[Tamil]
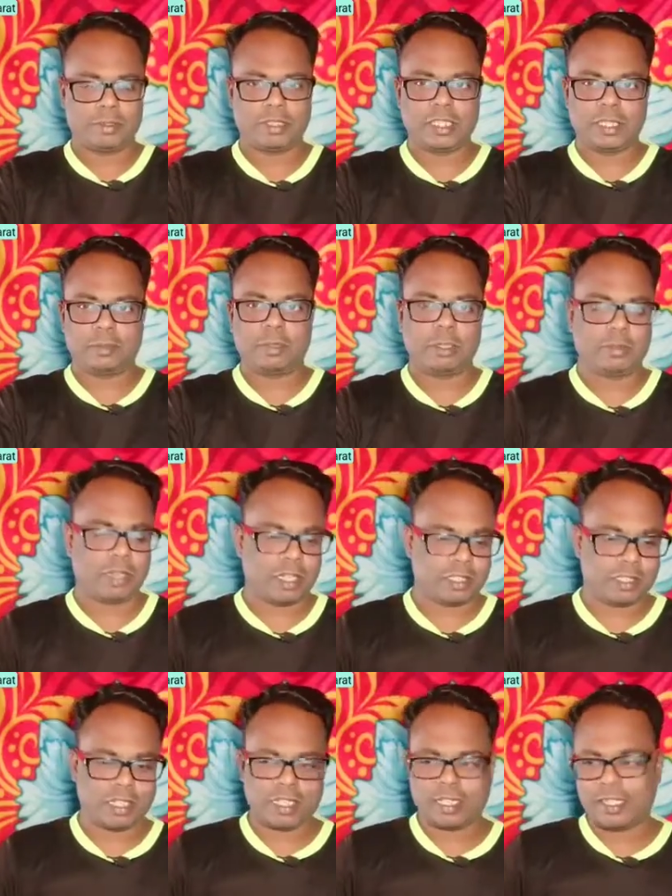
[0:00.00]
சீட் போட்டு
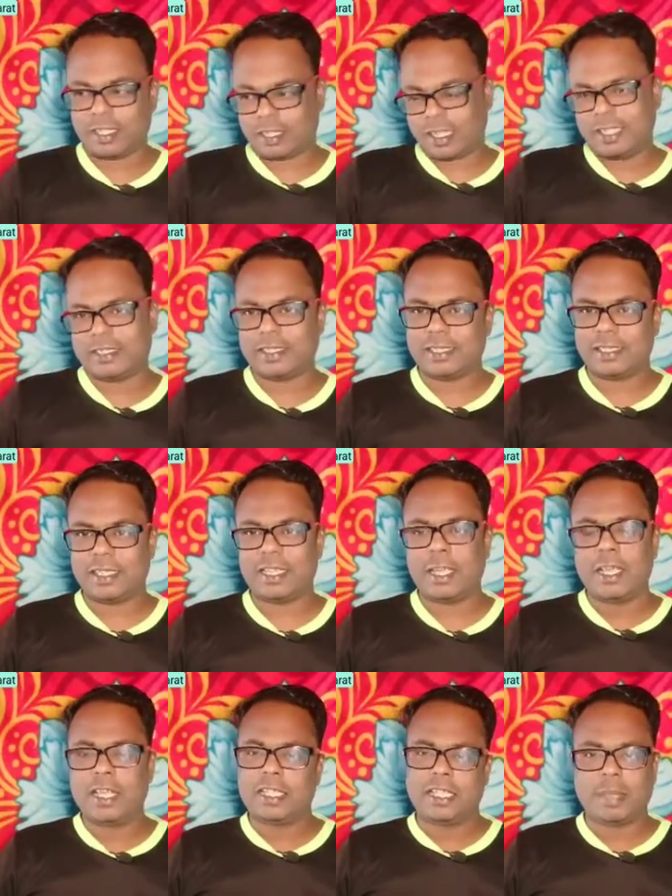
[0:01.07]
உட்காந்துருந்தாங்க ரைட் சைடில்
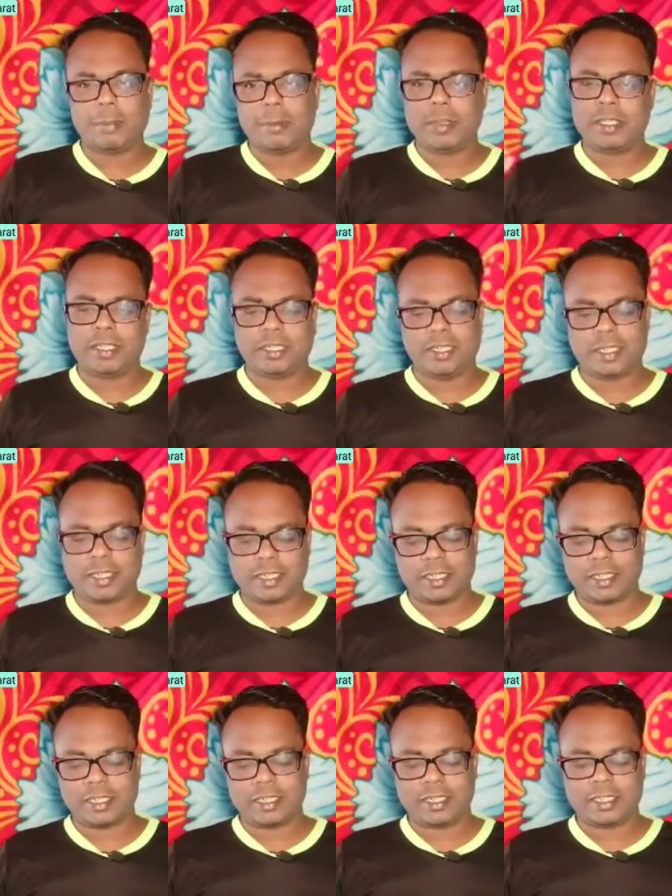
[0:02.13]
எப்போவுமே இங்கே
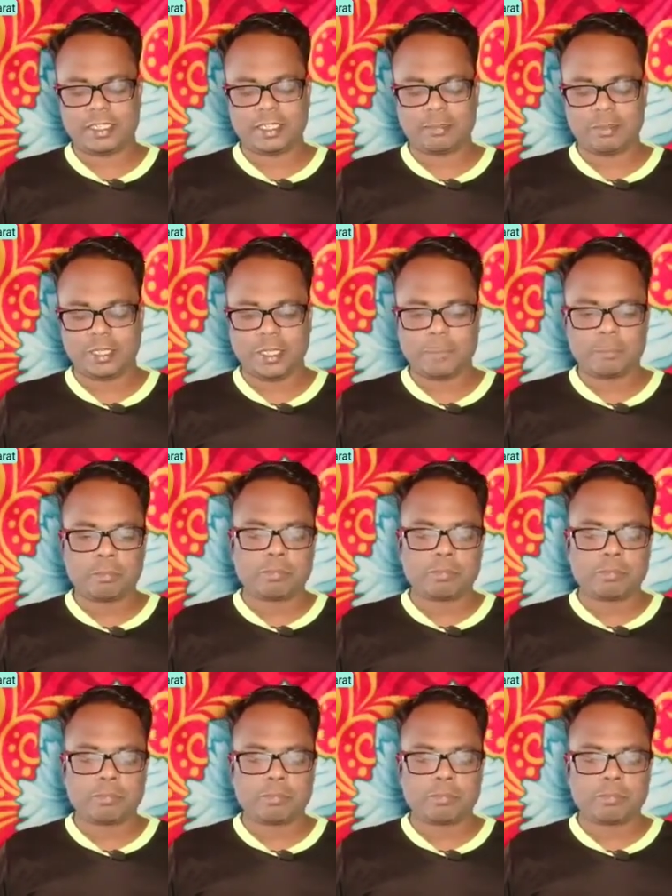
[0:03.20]
நடக்கிற ட்ரெடிஷன் படி